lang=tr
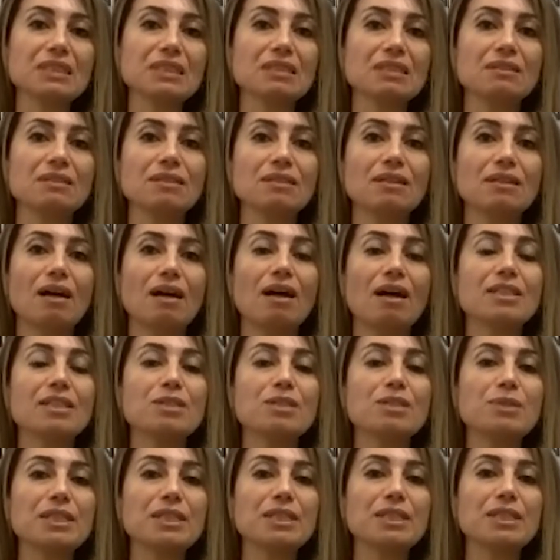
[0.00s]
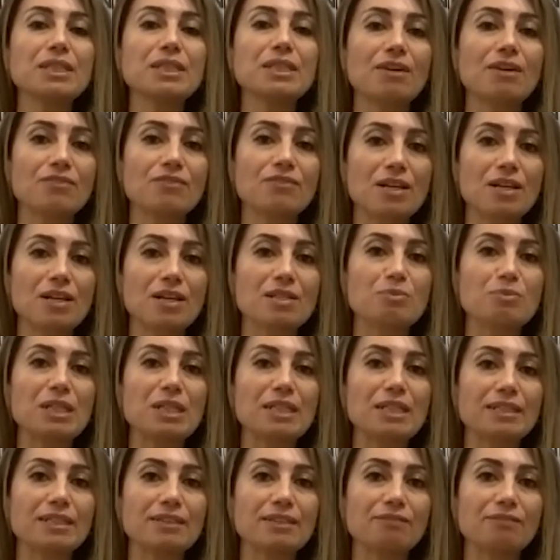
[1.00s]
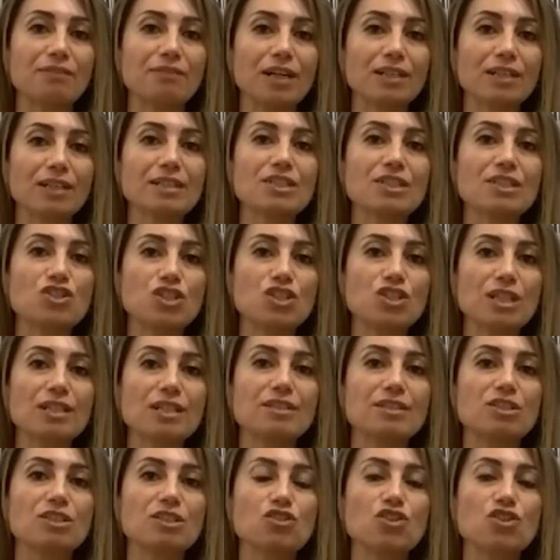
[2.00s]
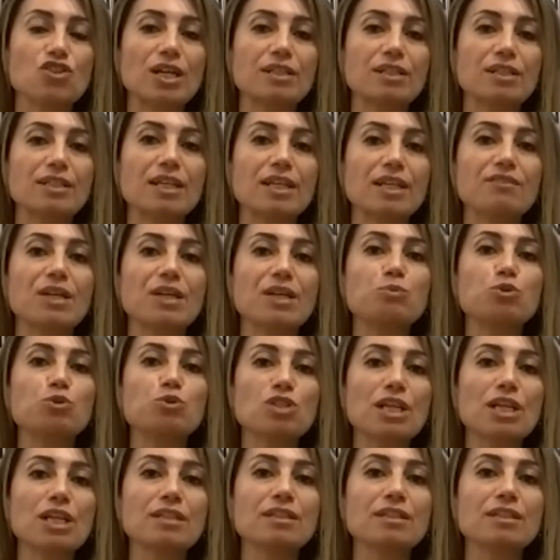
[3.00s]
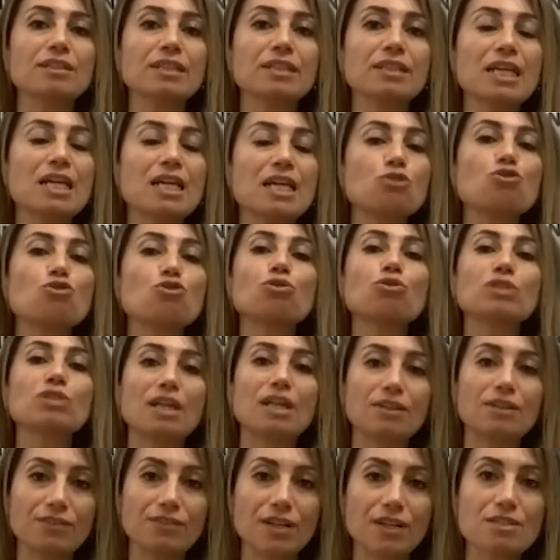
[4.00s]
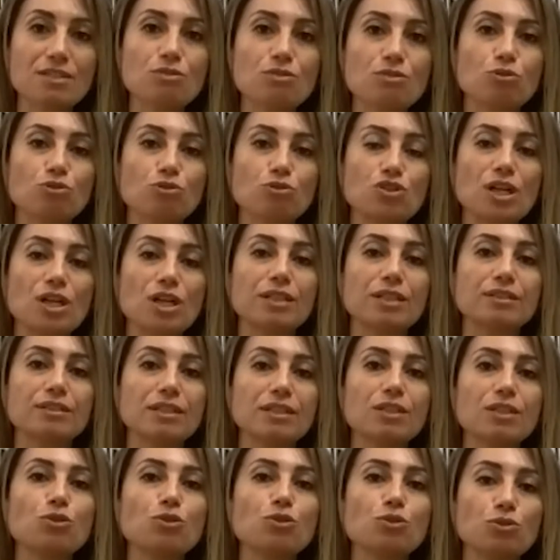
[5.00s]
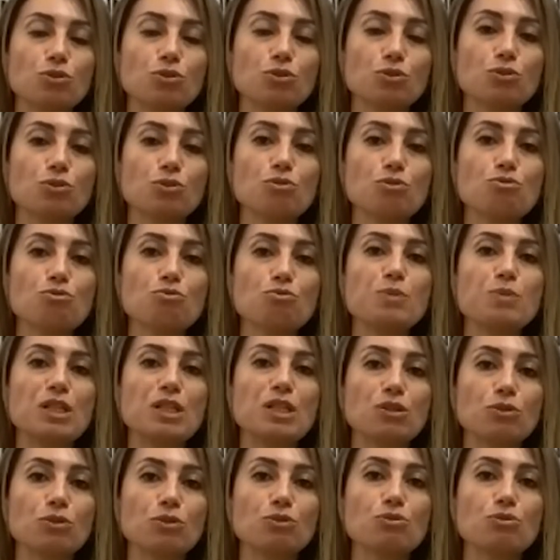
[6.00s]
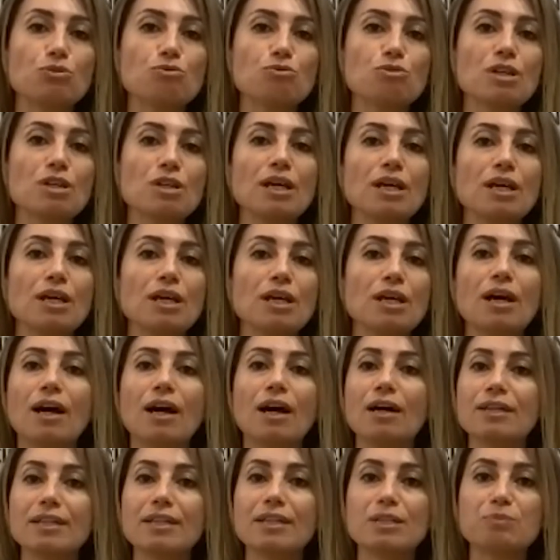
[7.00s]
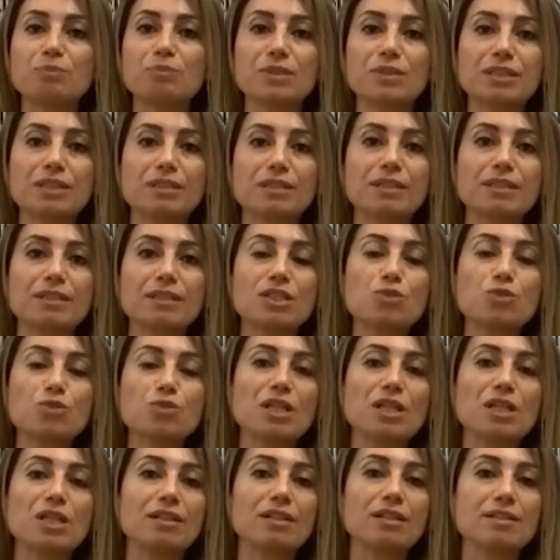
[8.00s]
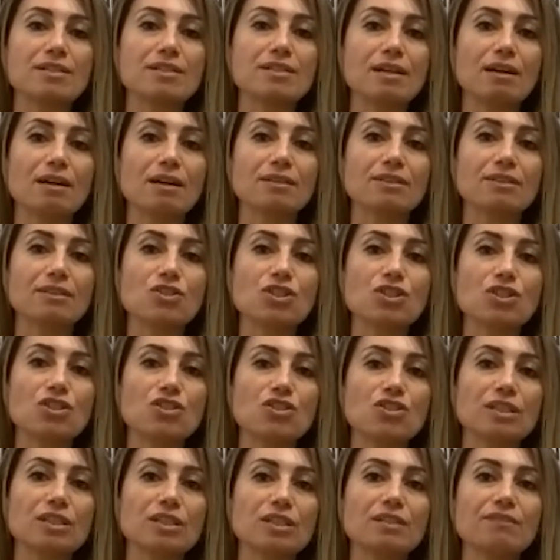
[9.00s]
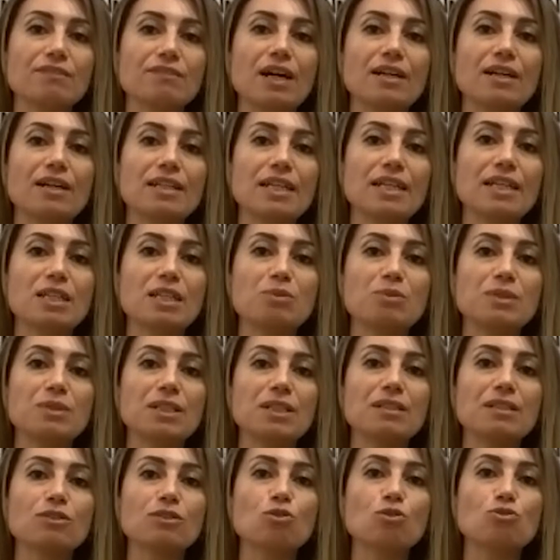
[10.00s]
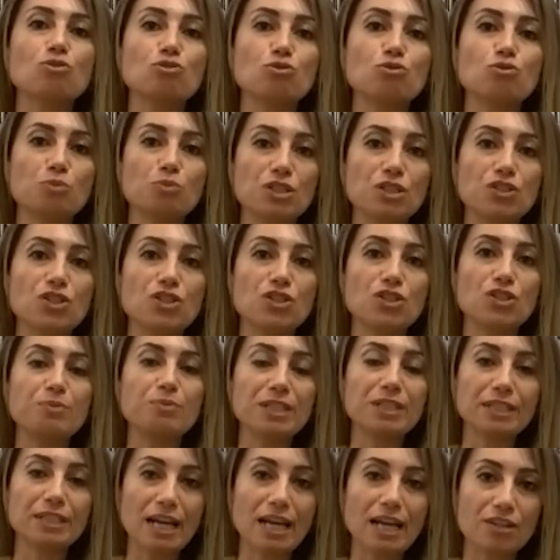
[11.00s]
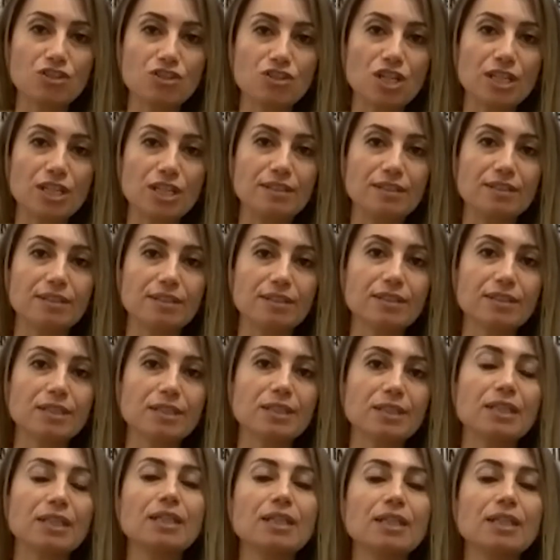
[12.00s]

6000'den ee, fazla bildirim var kişi katılacak diye ve bu sayının çok daha fazla olacağını da görüyoruz, biliyoruz. Hak kayıplarına hiçbir aile sağlığı çalışanının ve aile hekiminin göz yumayacağı bir gerçektir.